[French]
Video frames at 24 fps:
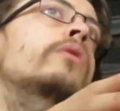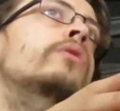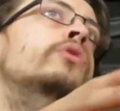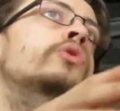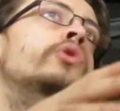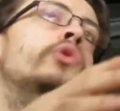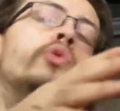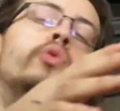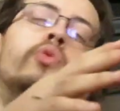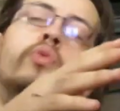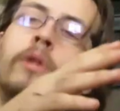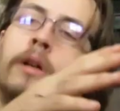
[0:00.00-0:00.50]

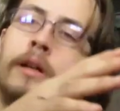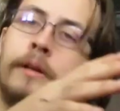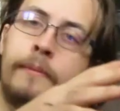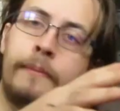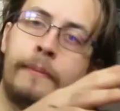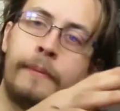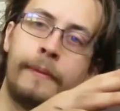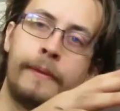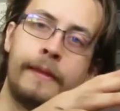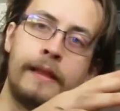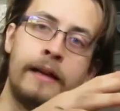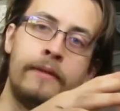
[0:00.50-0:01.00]
juin,
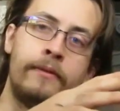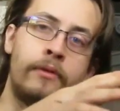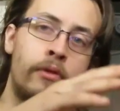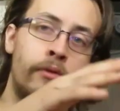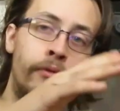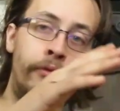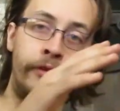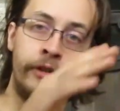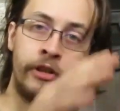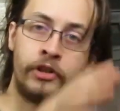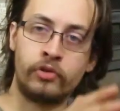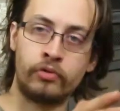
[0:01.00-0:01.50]

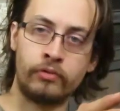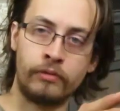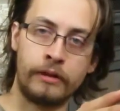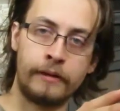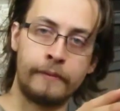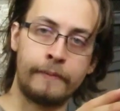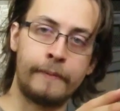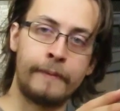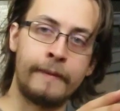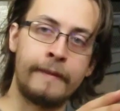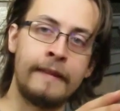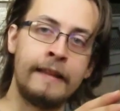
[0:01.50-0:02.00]
avant fin
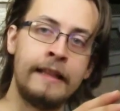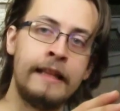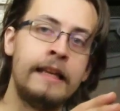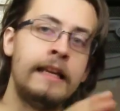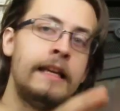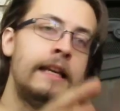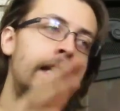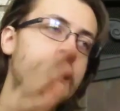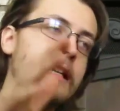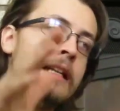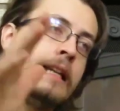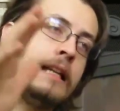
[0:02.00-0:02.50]
juin,
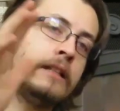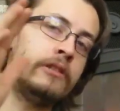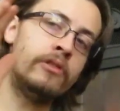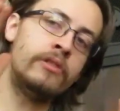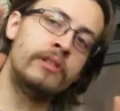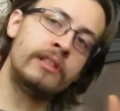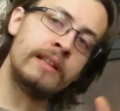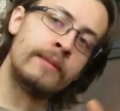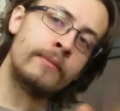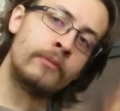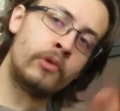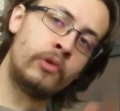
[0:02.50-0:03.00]
la
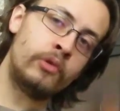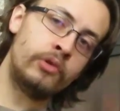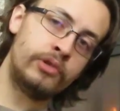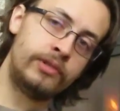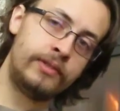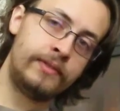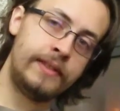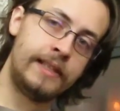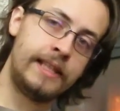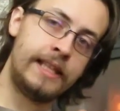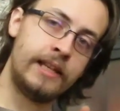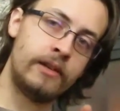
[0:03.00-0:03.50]
deuxième
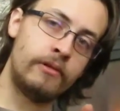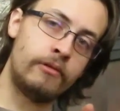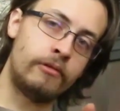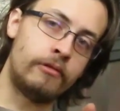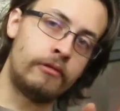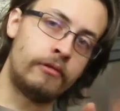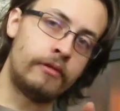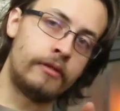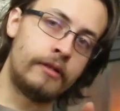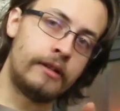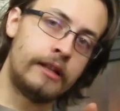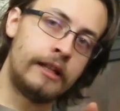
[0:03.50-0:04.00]
grosse
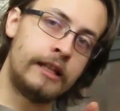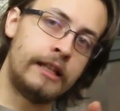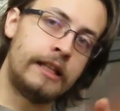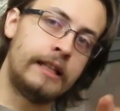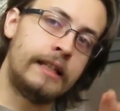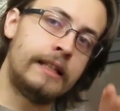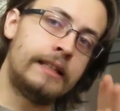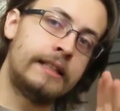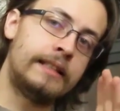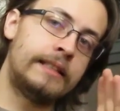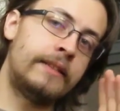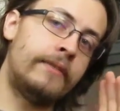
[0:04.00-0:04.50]
vidéo,
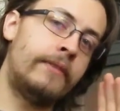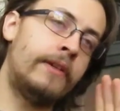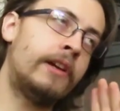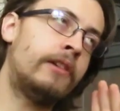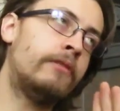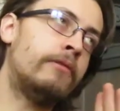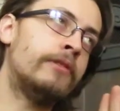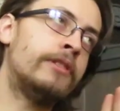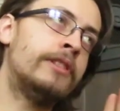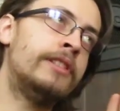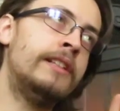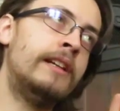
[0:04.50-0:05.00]
ça va
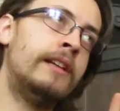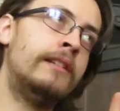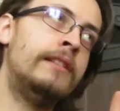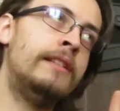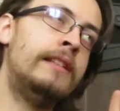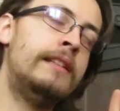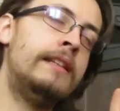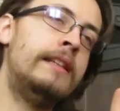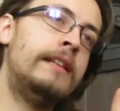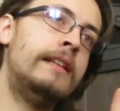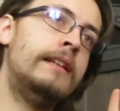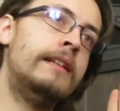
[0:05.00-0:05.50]

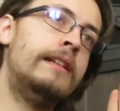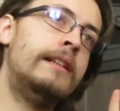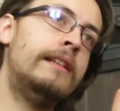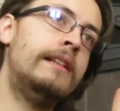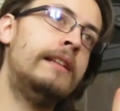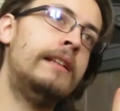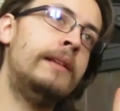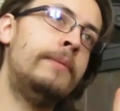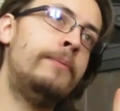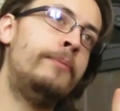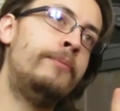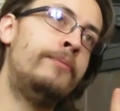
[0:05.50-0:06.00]
concerner
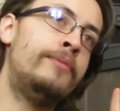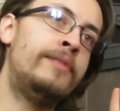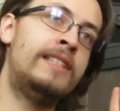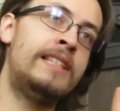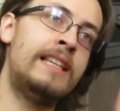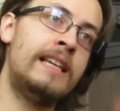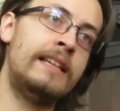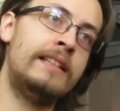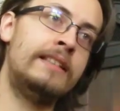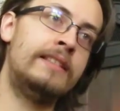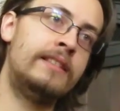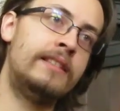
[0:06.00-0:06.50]
les
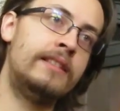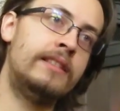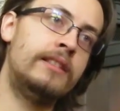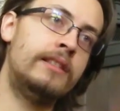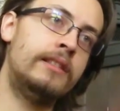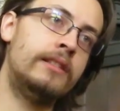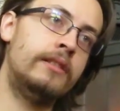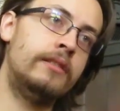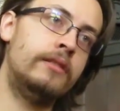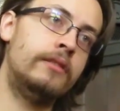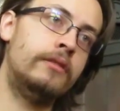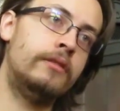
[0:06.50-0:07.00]

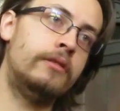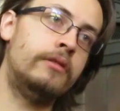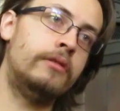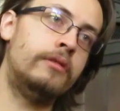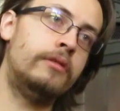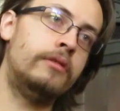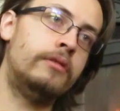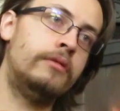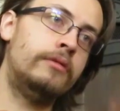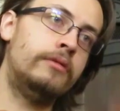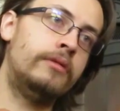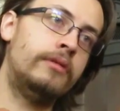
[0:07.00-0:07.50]
pièces,
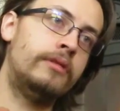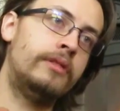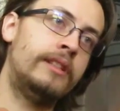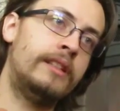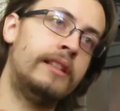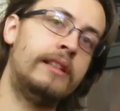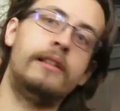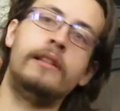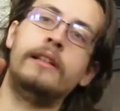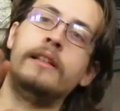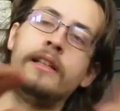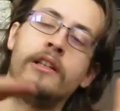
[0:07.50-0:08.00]
euh,
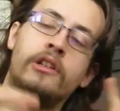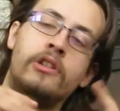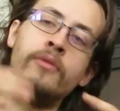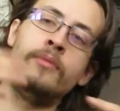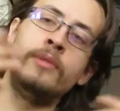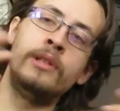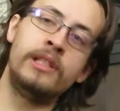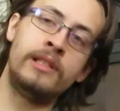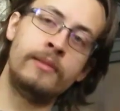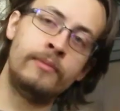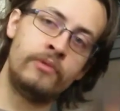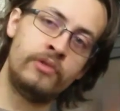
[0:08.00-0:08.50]
de les
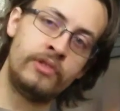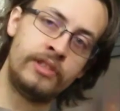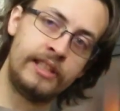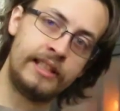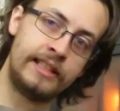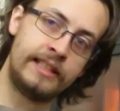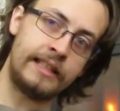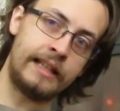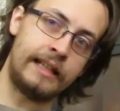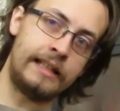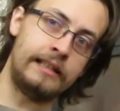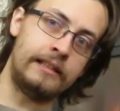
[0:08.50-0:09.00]
comédies
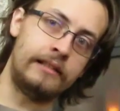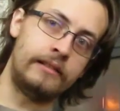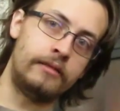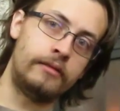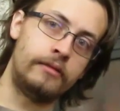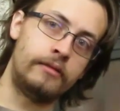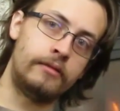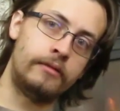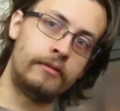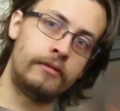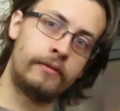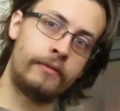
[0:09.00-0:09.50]
musicales
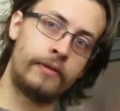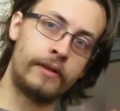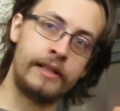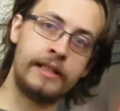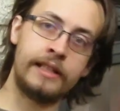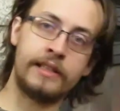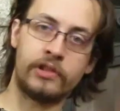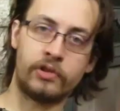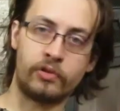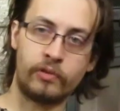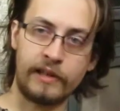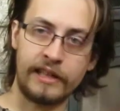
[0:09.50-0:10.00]

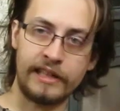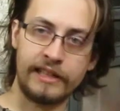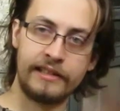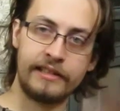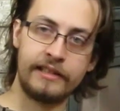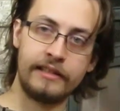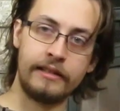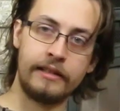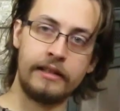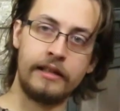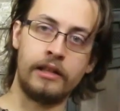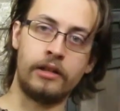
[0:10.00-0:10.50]
Phoenix
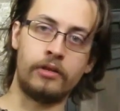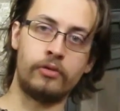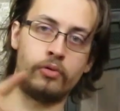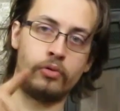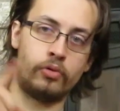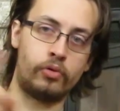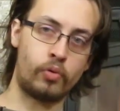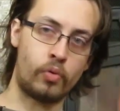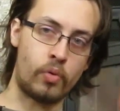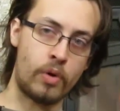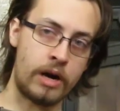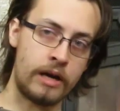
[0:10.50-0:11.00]
Wright 1,
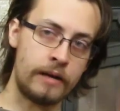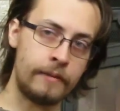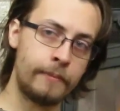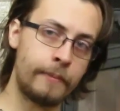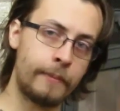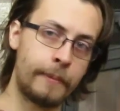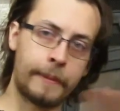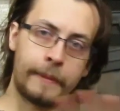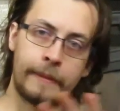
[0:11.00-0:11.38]
2, 3.